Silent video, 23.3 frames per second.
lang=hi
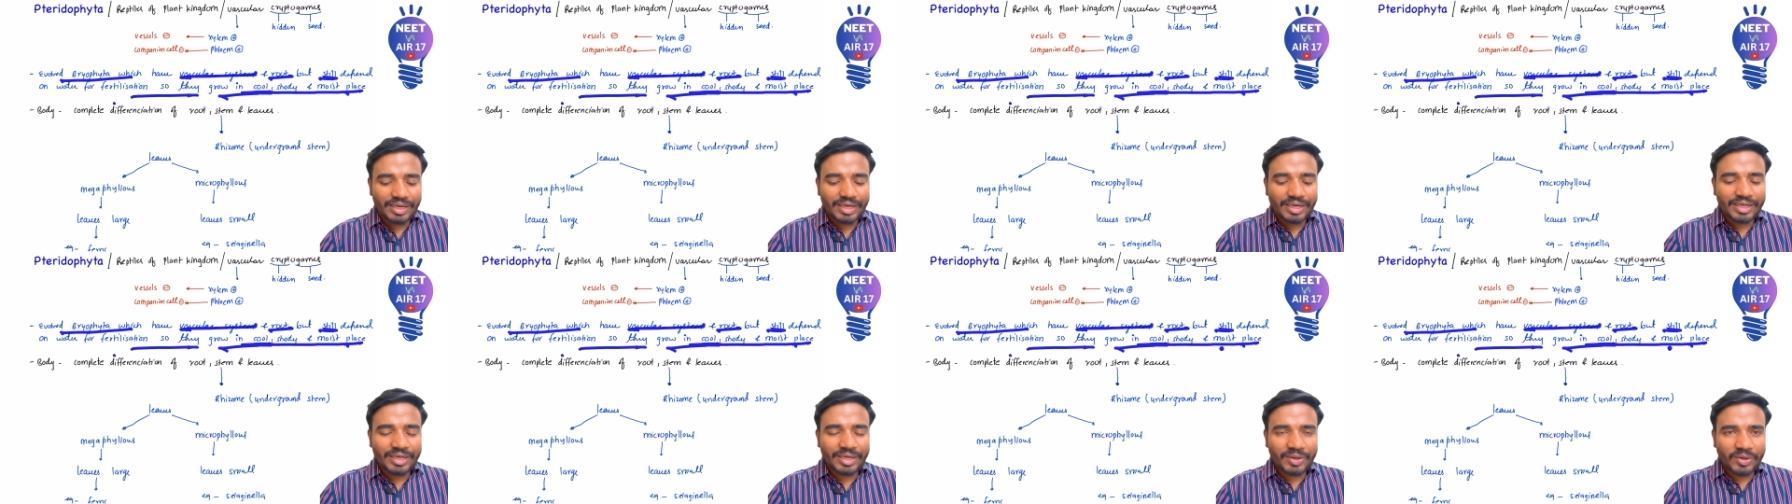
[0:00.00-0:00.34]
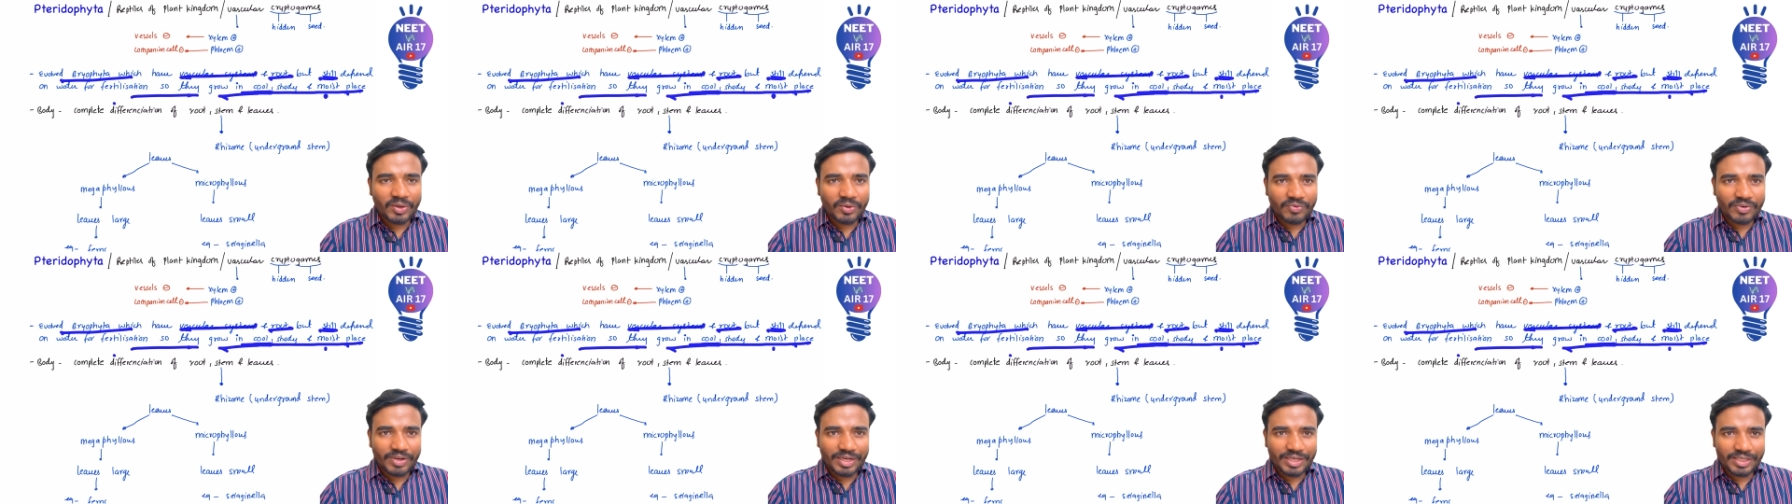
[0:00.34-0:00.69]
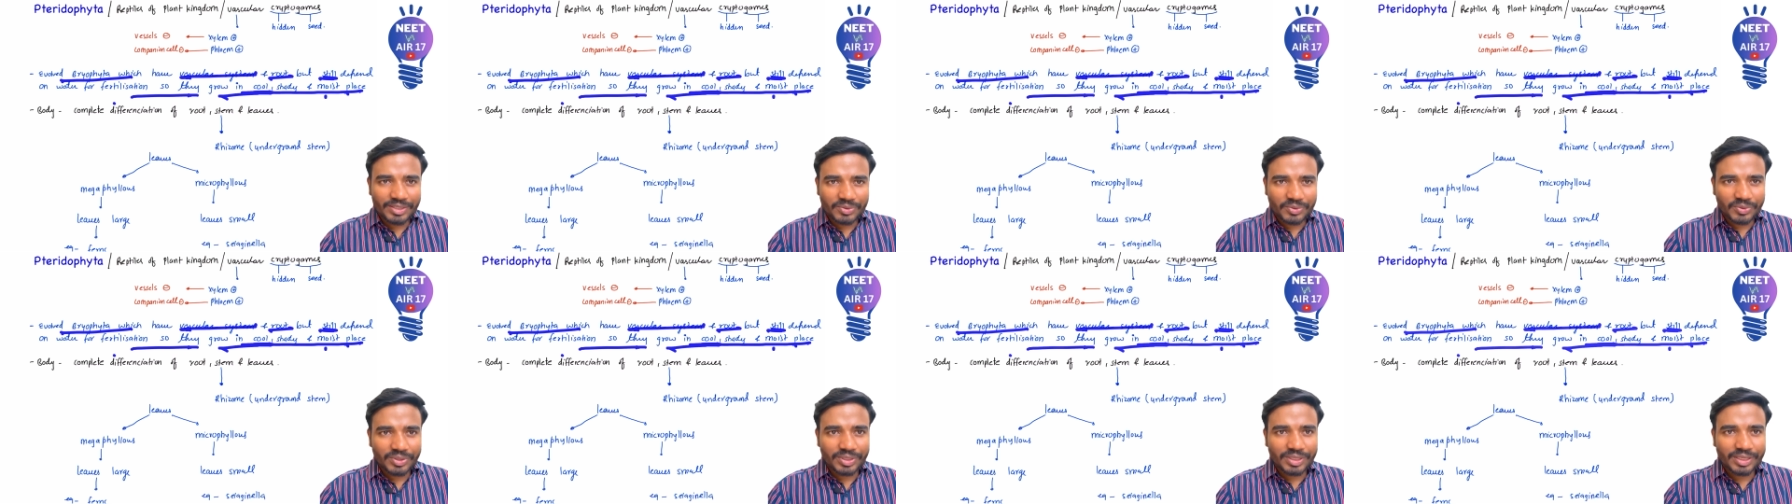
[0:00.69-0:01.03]
टेडोफाइट्स
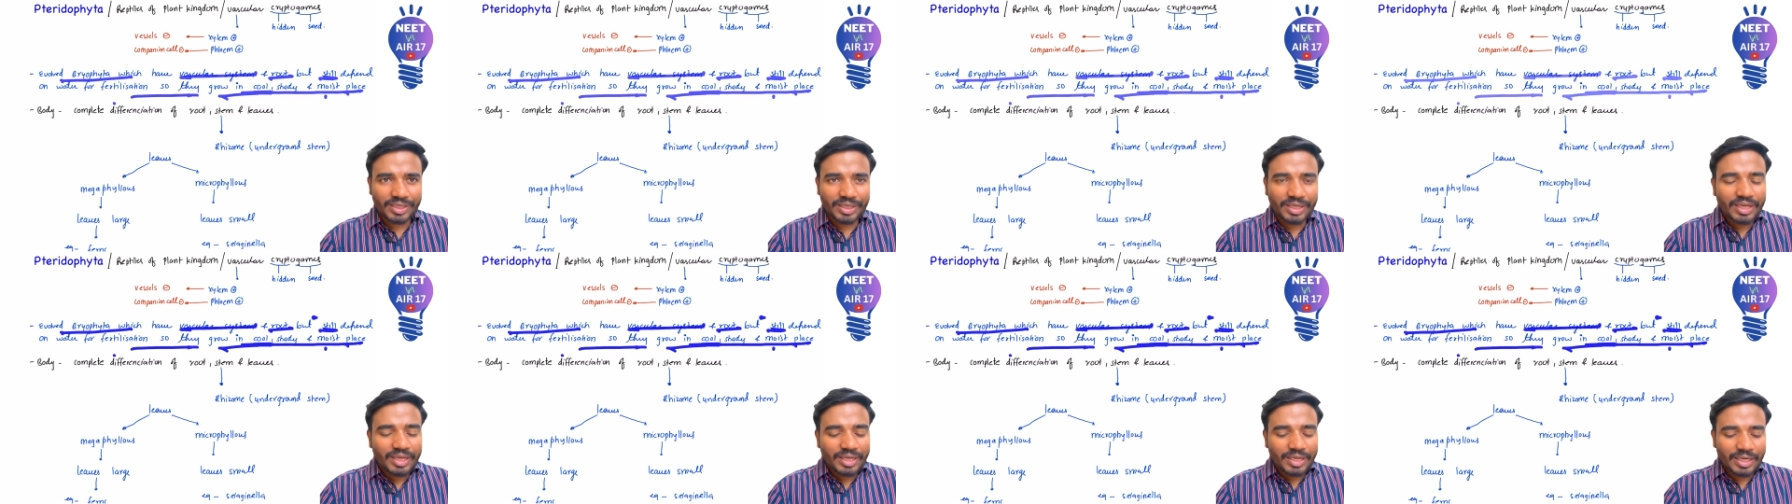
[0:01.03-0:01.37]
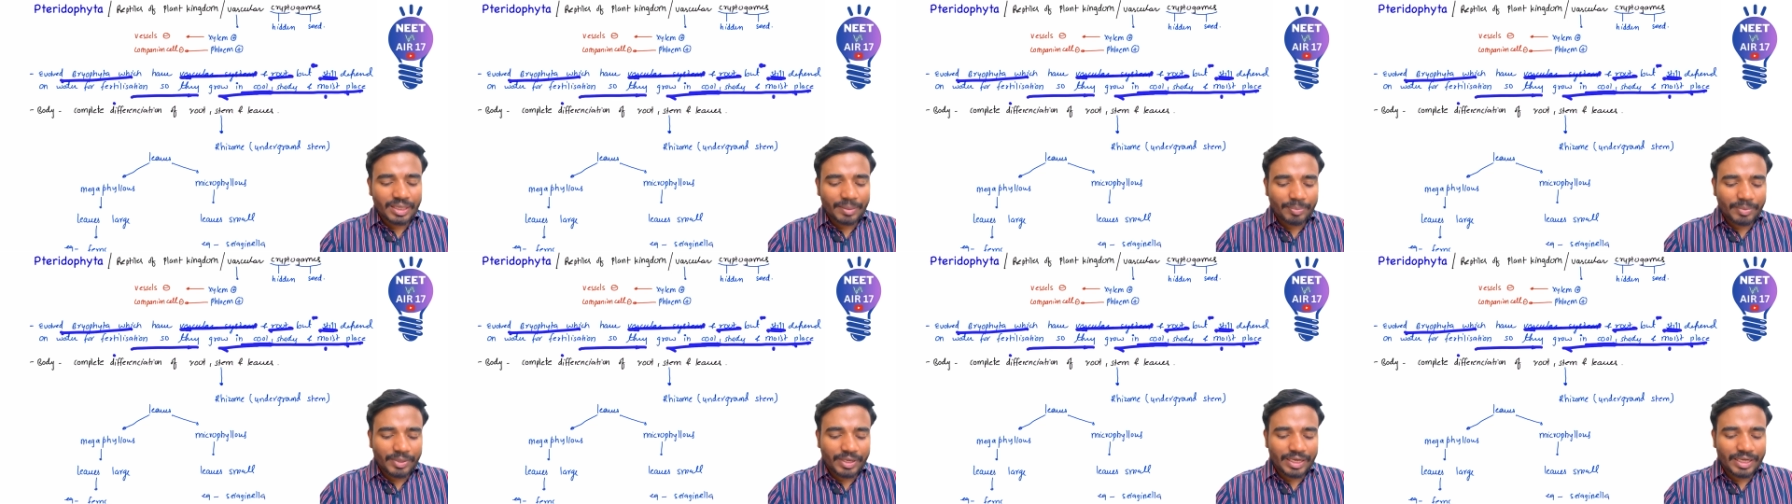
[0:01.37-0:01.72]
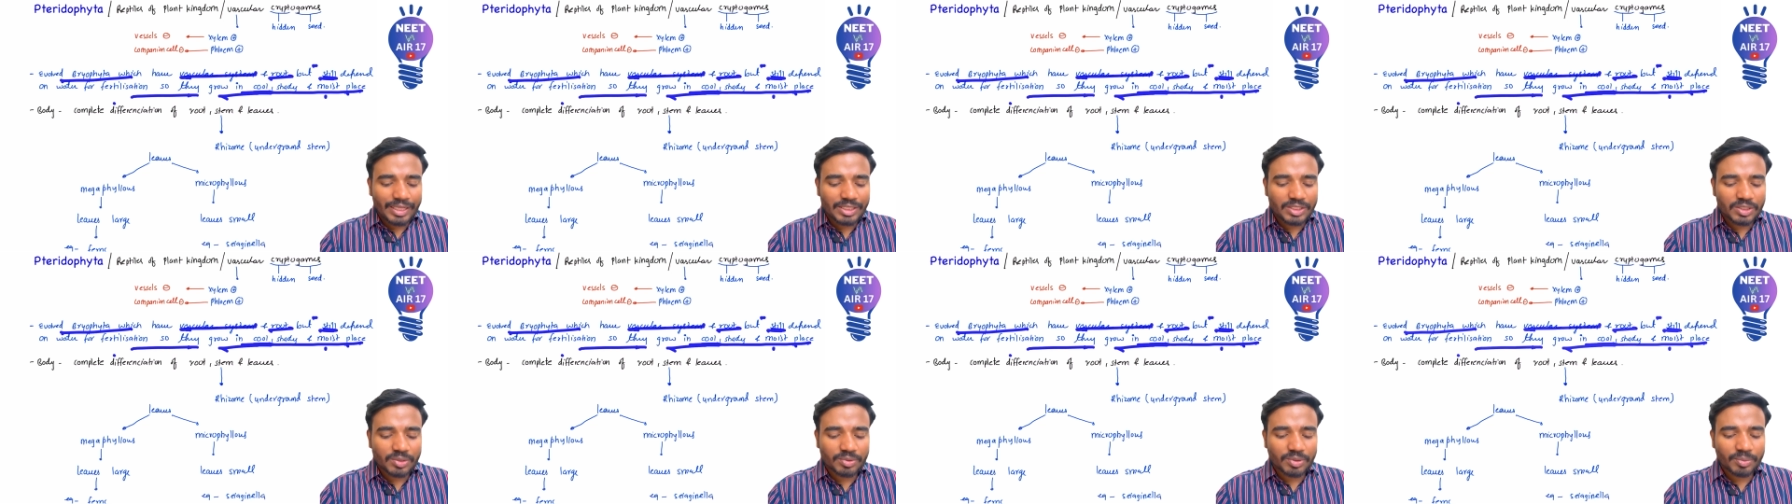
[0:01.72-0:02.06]
को ना
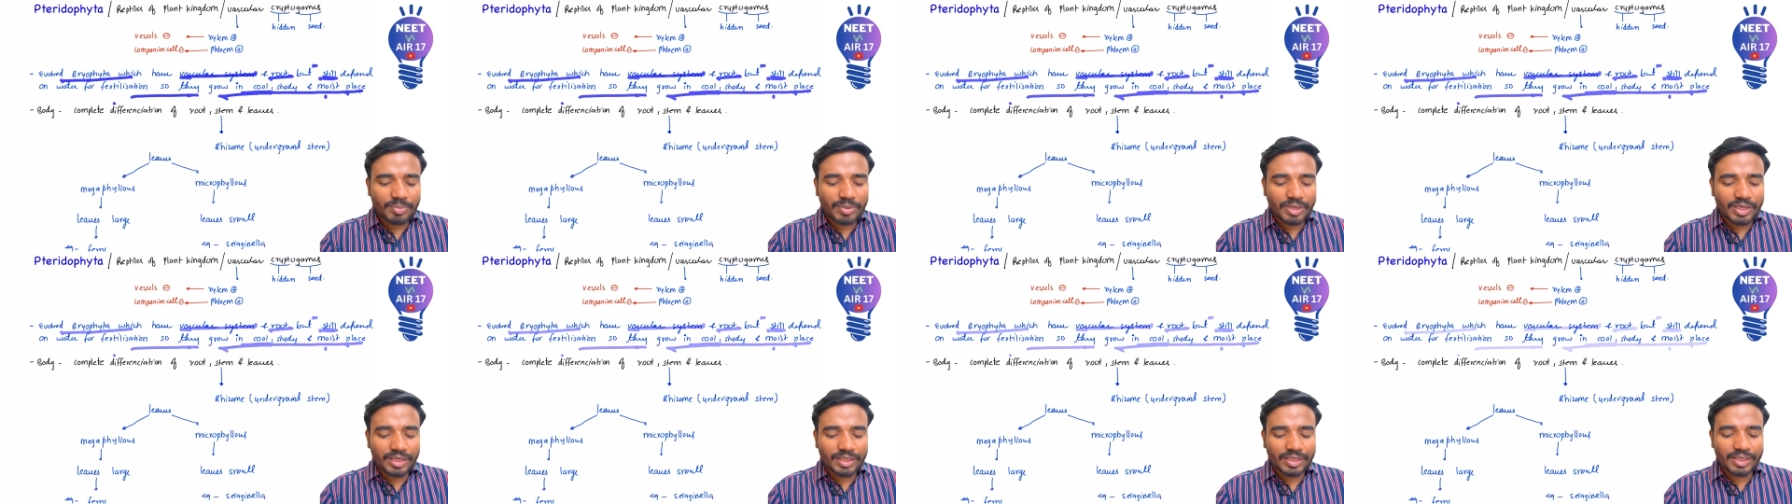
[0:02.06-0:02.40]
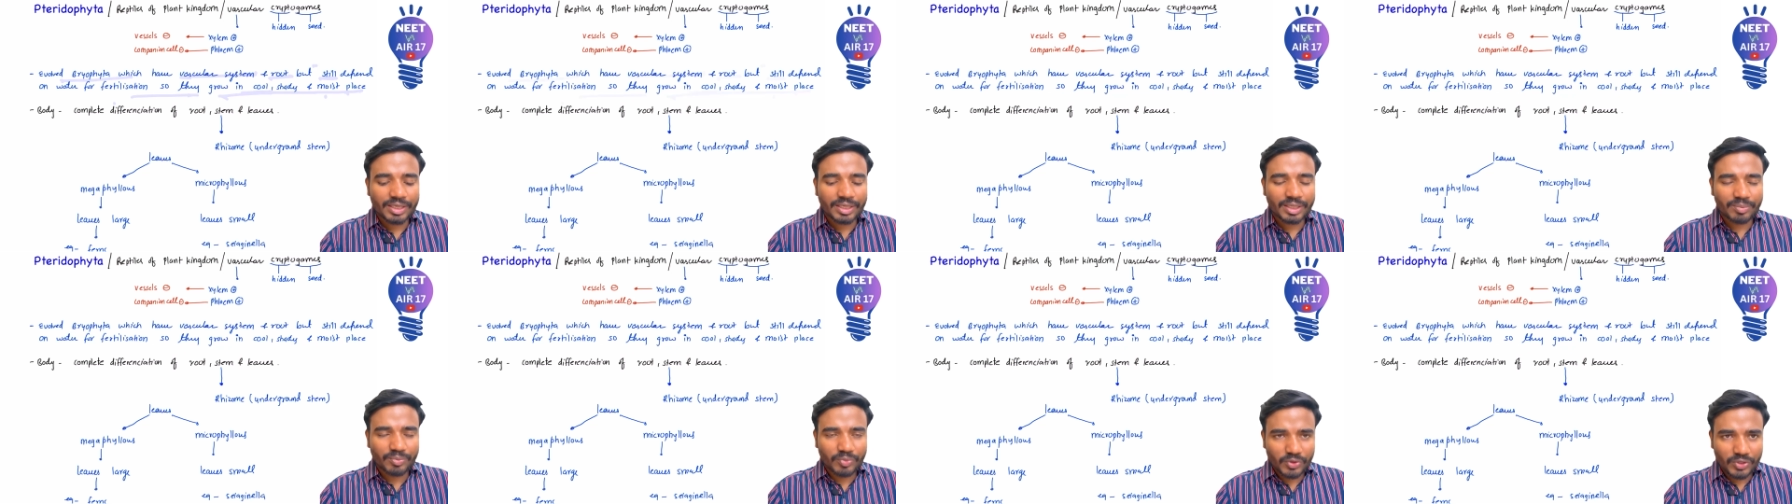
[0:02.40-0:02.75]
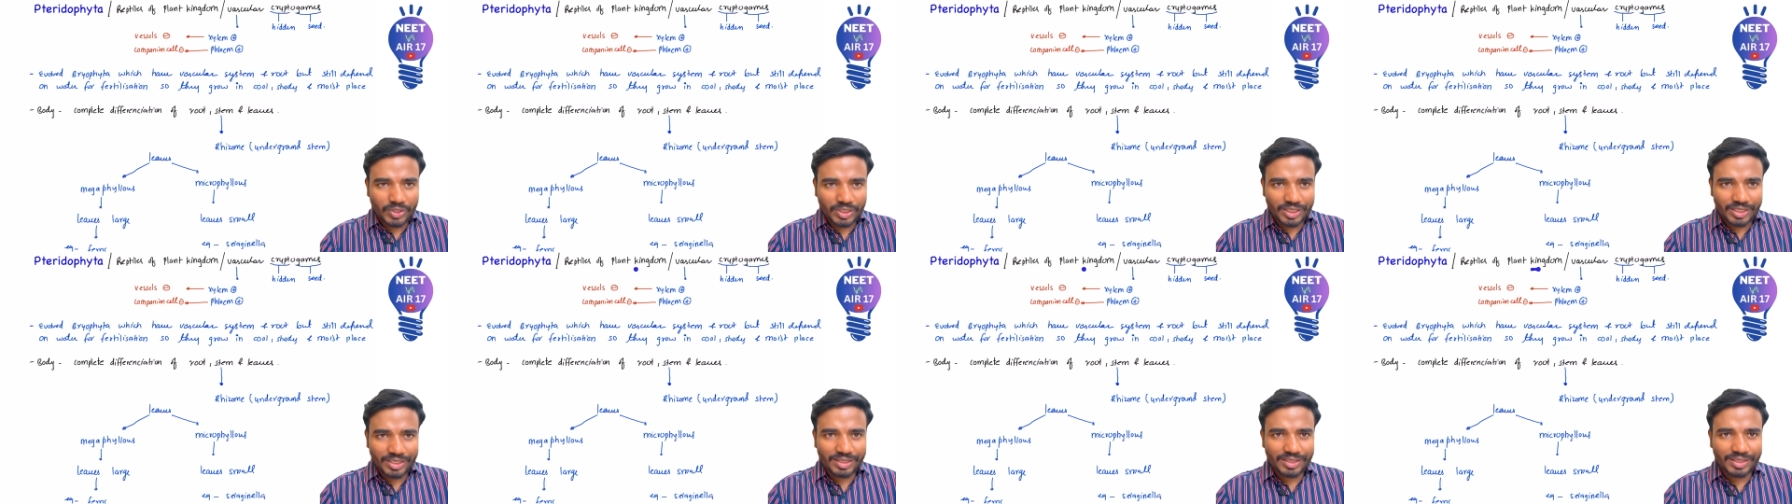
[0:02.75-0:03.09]
रेप्टाइल्स ऑफ द प्लांट किंगडम बोला
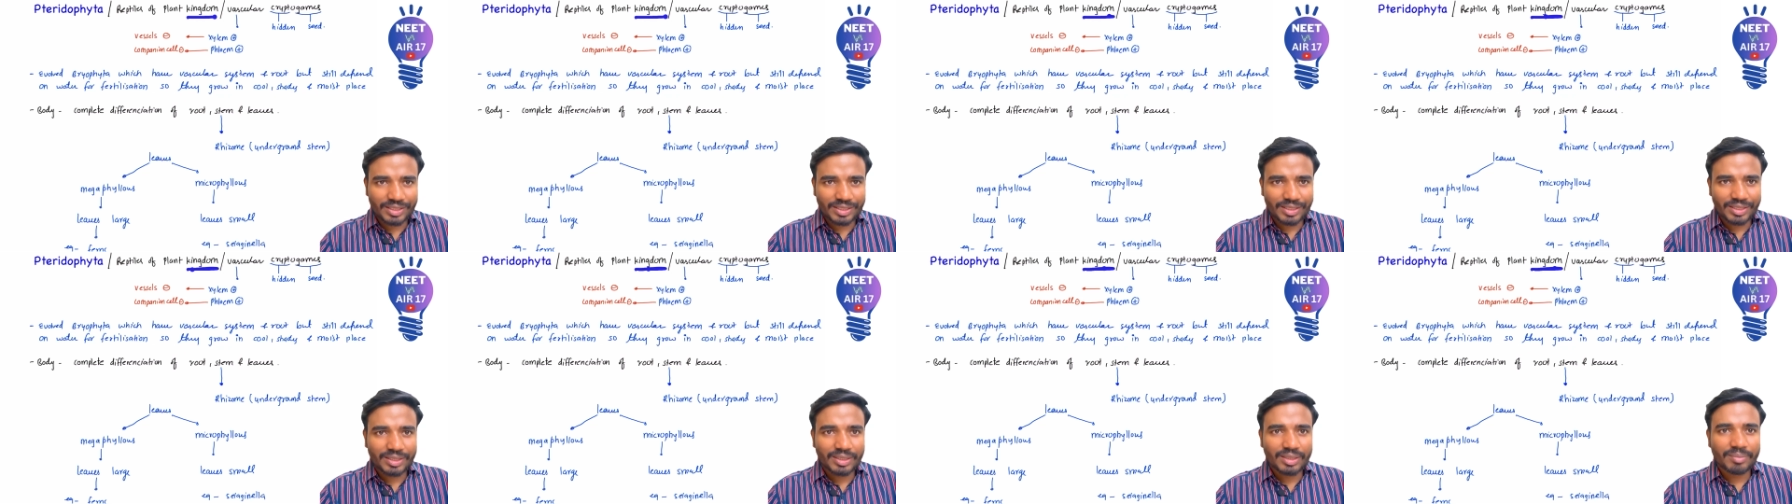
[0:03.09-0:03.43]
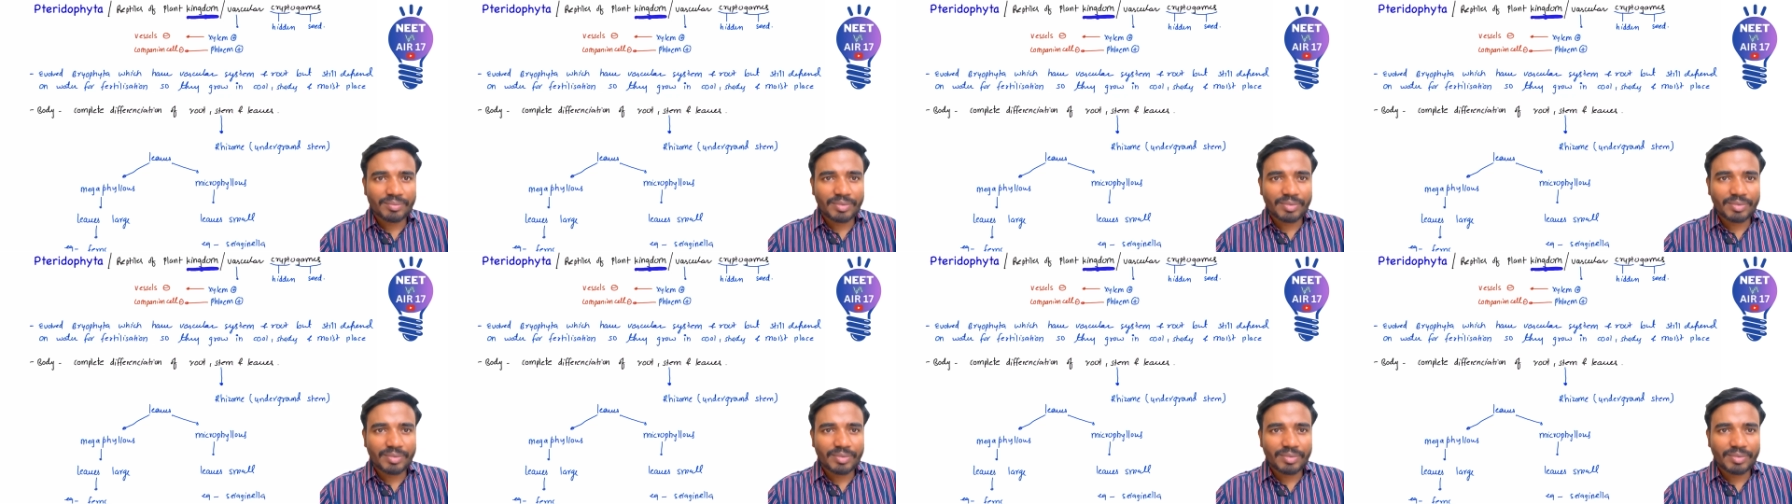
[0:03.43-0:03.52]
जाता है